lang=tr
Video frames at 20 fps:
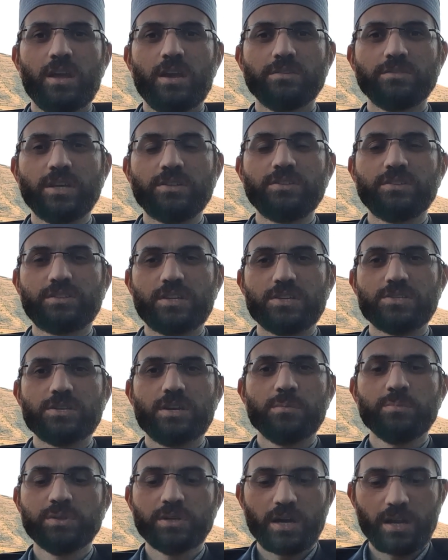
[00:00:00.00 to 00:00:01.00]

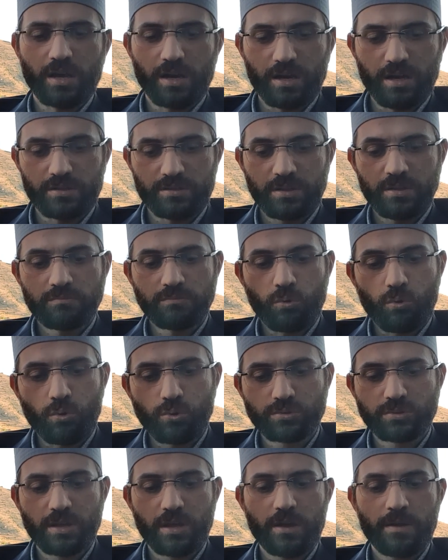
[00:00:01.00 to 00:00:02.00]
dedirteceği bir yer hakikaten ve
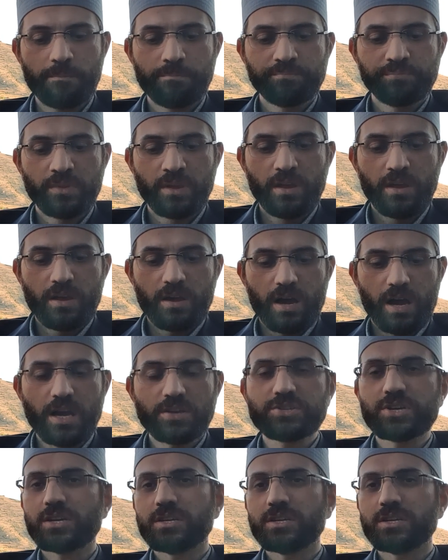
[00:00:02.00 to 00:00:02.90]
orada haça